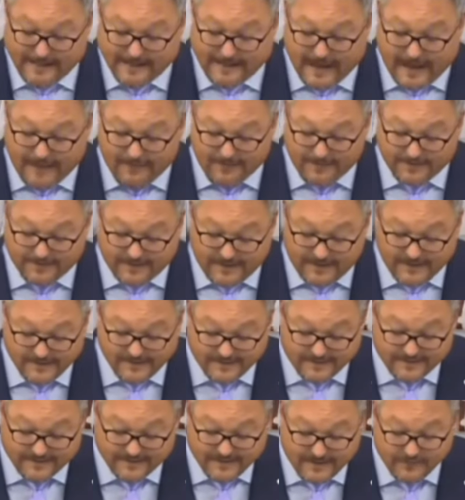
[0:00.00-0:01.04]
gab es
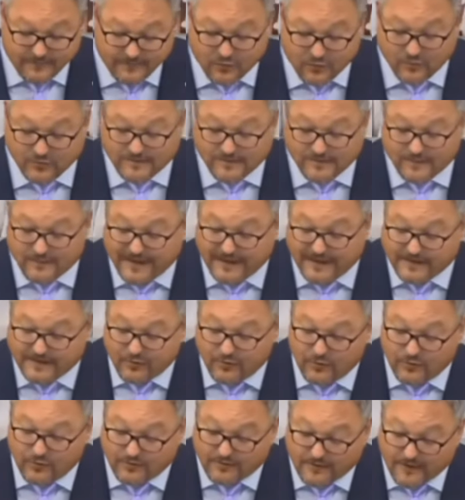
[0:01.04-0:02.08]
insgesamt rund
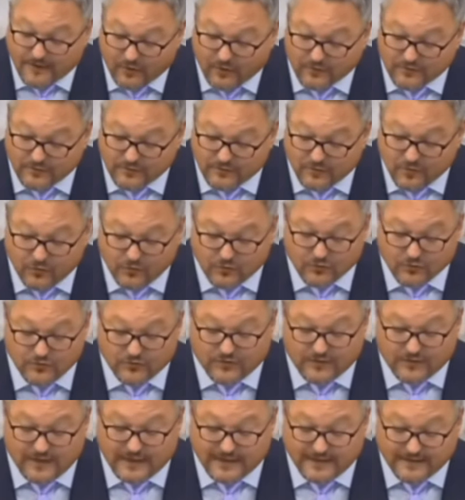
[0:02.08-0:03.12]
2000
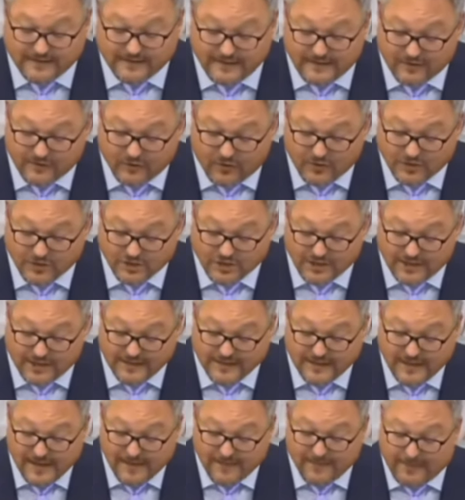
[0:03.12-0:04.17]
Tötungsdelikte in Deutschland,